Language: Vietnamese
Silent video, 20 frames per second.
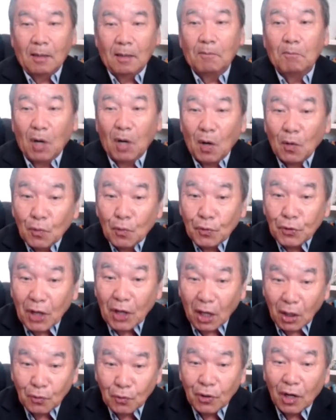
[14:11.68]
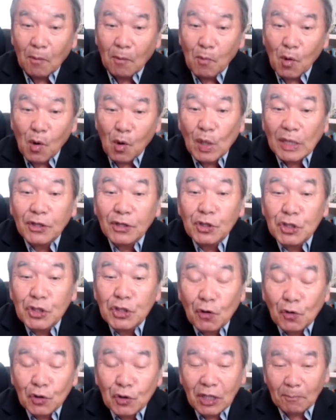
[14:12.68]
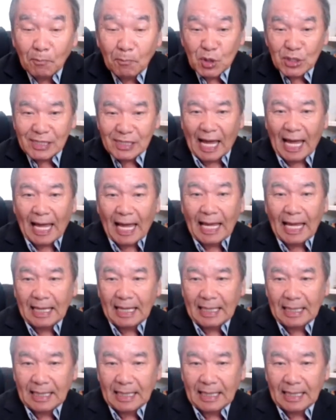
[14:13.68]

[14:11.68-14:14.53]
lòng của chó lù nó mất và thứ xong cho một xa